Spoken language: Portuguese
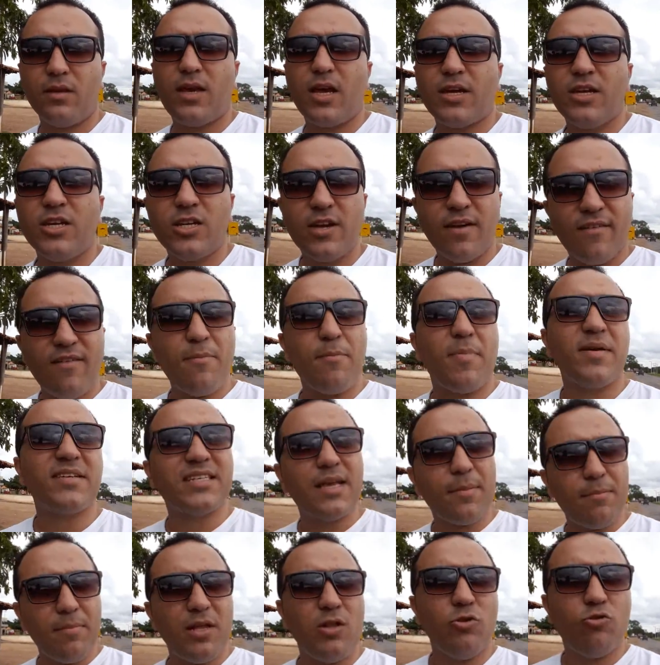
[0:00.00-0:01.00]
que a gente já vem
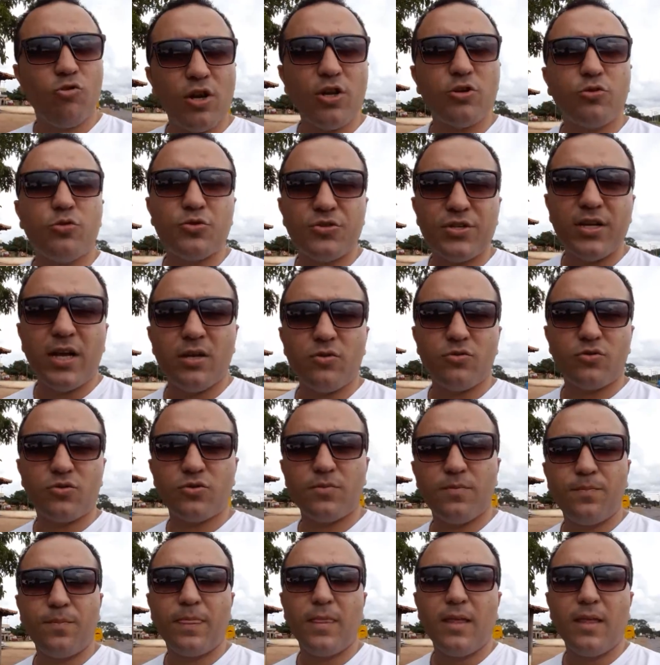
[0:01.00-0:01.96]
percebendo durante os anos.